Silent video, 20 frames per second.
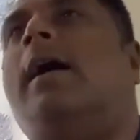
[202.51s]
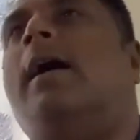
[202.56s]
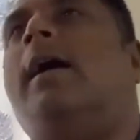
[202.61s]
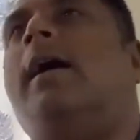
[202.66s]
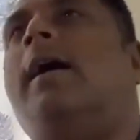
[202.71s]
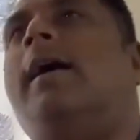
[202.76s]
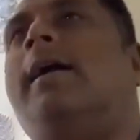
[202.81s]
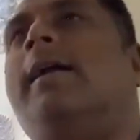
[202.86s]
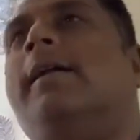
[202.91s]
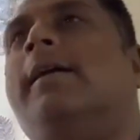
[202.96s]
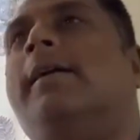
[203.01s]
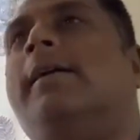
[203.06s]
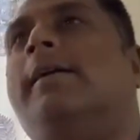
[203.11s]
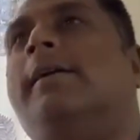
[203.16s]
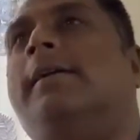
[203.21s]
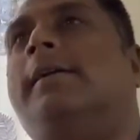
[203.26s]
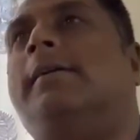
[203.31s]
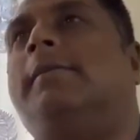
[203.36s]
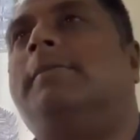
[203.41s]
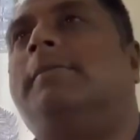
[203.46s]
আর
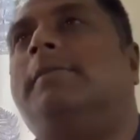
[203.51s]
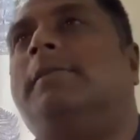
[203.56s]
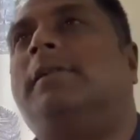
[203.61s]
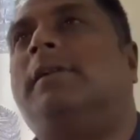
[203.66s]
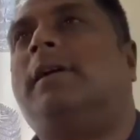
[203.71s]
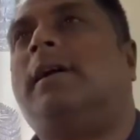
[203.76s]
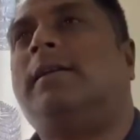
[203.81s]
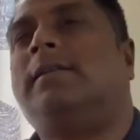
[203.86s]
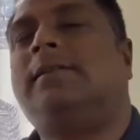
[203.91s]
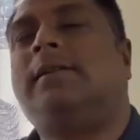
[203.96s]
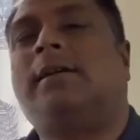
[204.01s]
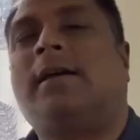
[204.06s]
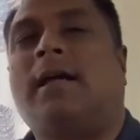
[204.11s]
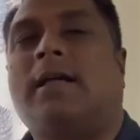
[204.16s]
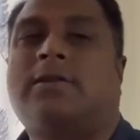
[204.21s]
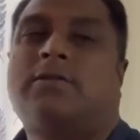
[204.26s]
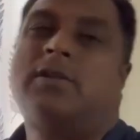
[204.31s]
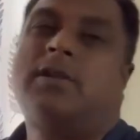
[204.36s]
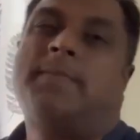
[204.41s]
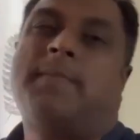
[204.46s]
uh, আজকে
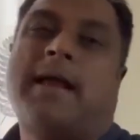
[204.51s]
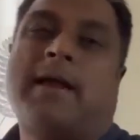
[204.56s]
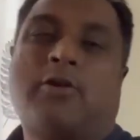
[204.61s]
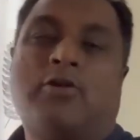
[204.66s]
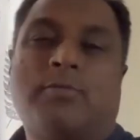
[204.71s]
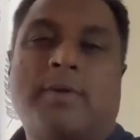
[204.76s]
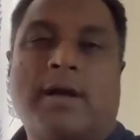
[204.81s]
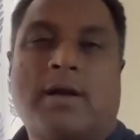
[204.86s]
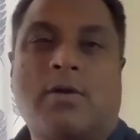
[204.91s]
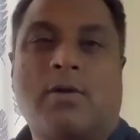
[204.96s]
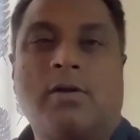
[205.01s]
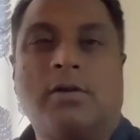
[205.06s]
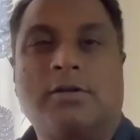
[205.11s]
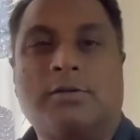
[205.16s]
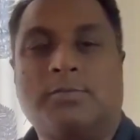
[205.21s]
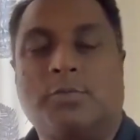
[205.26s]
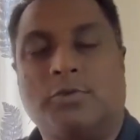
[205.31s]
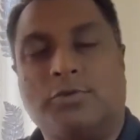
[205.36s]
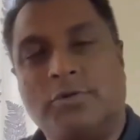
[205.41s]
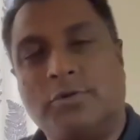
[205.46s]
আসলে ব্যাক টু ব্যাক
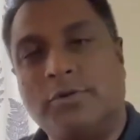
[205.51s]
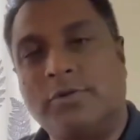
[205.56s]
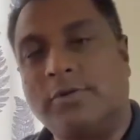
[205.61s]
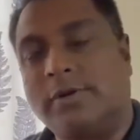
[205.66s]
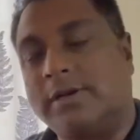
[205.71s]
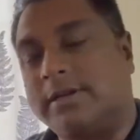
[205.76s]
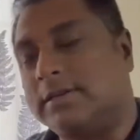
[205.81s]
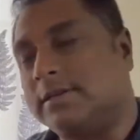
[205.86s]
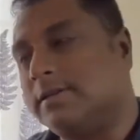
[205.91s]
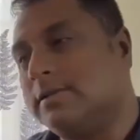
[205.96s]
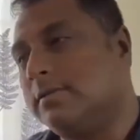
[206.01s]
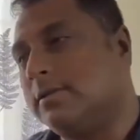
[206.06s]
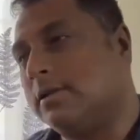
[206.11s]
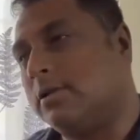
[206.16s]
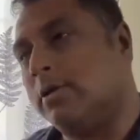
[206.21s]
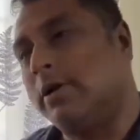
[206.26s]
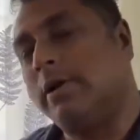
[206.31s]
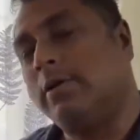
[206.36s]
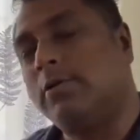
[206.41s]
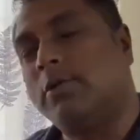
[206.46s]
কলস প্রচণ্ড আছে মানে
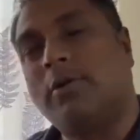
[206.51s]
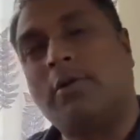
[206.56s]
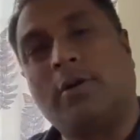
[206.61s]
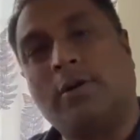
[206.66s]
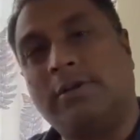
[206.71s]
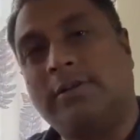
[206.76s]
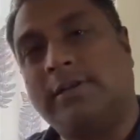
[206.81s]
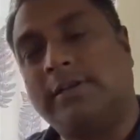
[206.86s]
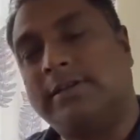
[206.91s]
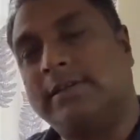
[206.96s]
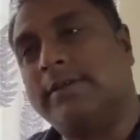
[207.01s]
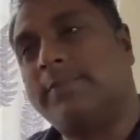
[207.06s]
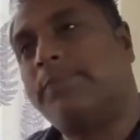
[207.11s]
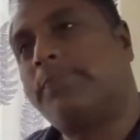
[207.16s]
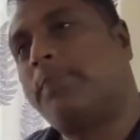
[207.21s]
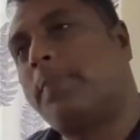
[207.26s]
অনেকগুলো কলস আছে